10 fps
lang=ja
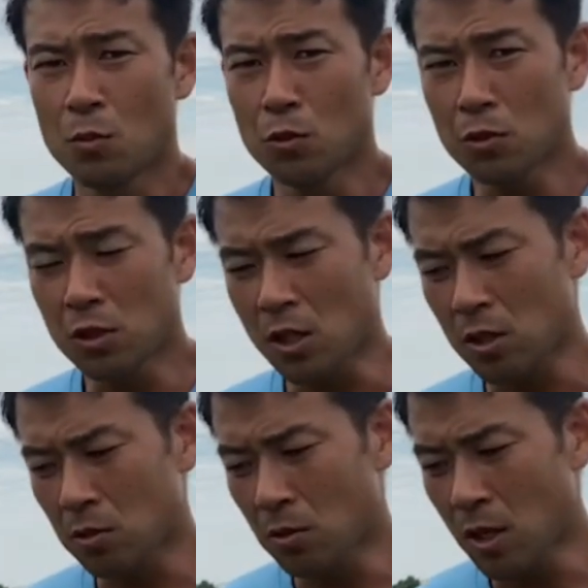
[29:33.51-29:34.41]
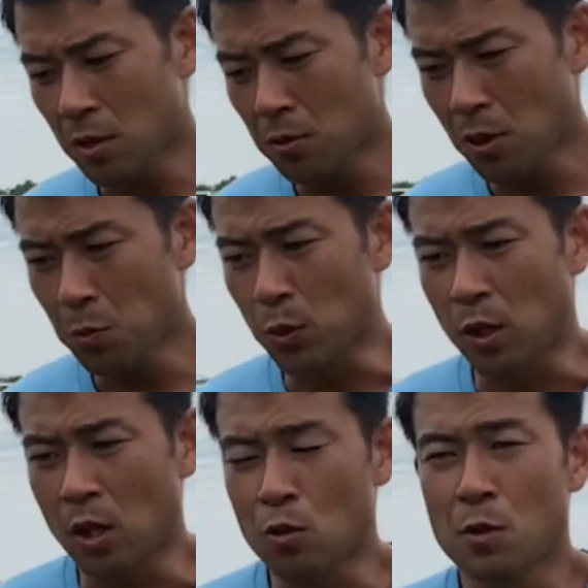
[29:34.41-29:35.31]
もう少しね、ストライドを一歩
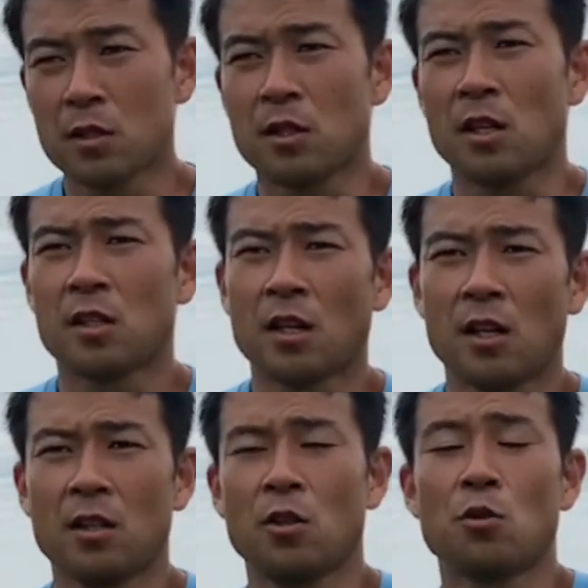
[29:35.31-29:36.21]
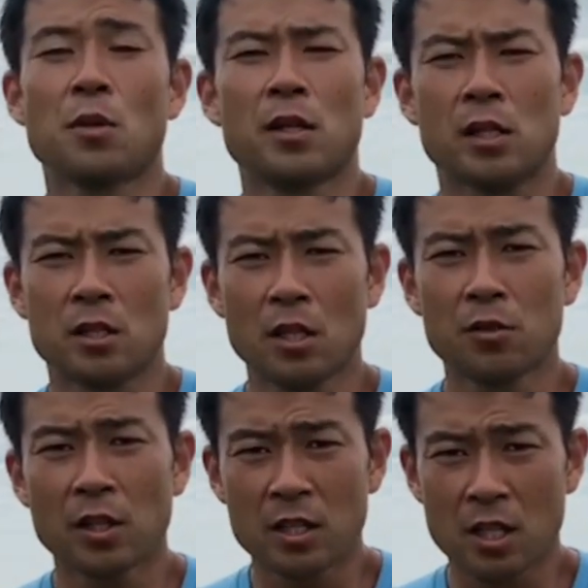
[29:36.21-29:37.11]
でね、伸ばしていきたいっていう場合はですね、
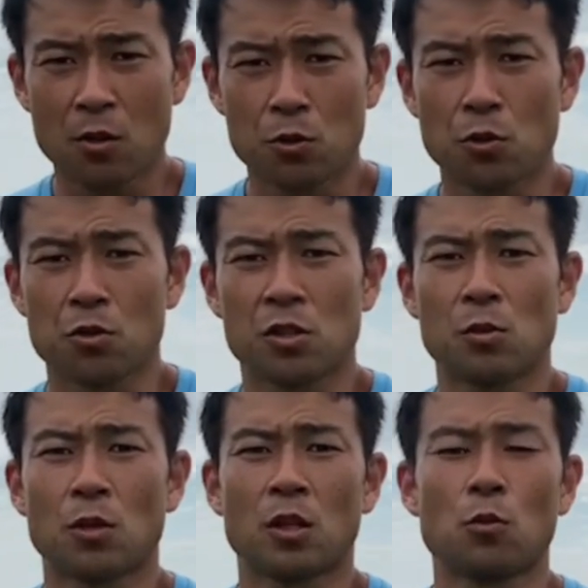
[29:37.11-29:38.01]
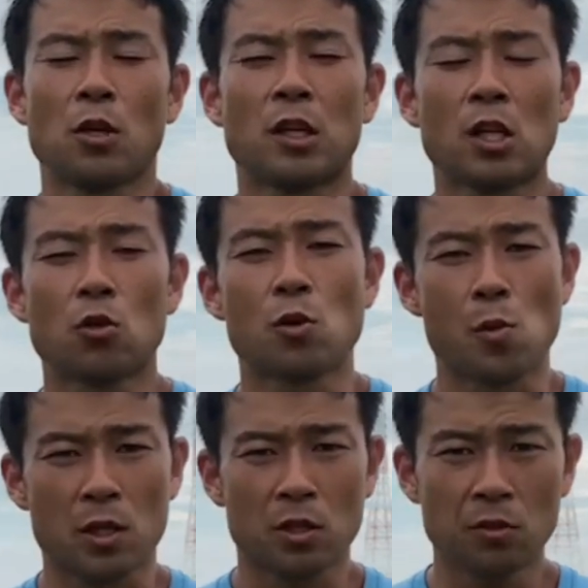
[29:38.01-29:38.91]
下り坂をチョイスしてもらってもいいかなと思い
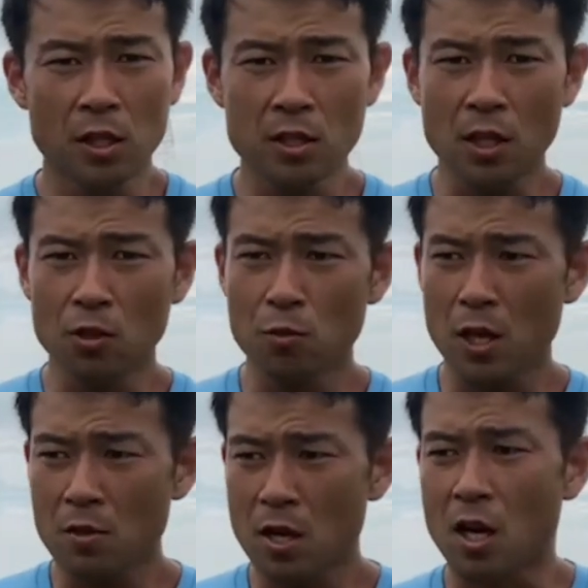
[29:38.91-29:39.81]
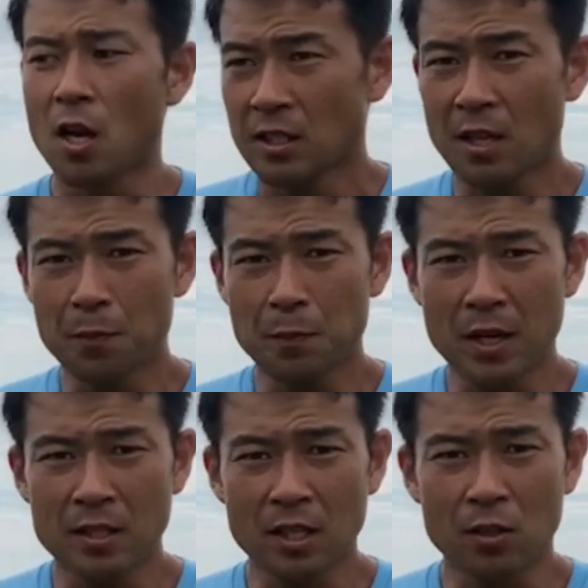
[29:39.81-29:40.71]
ます。下り坂の場合は
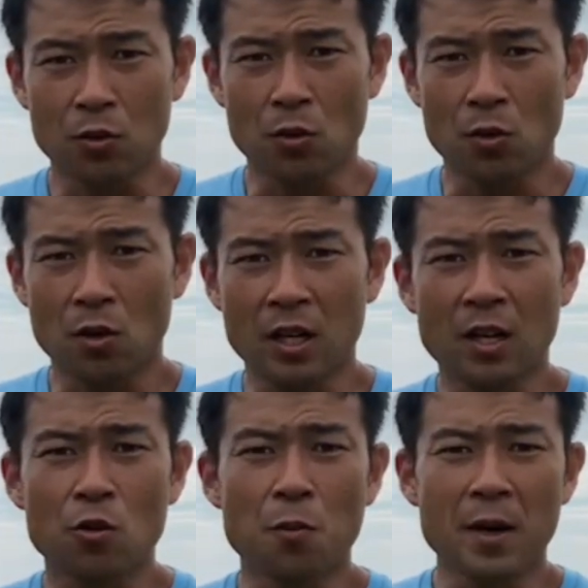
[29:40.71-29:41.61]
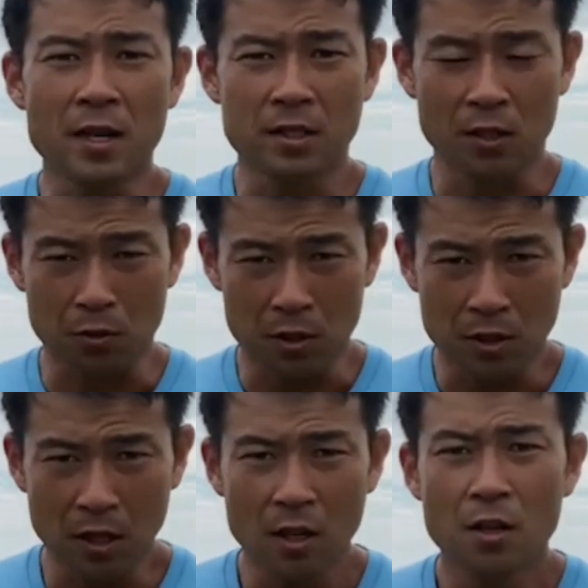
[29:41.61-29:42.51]
3% から 5% ですね。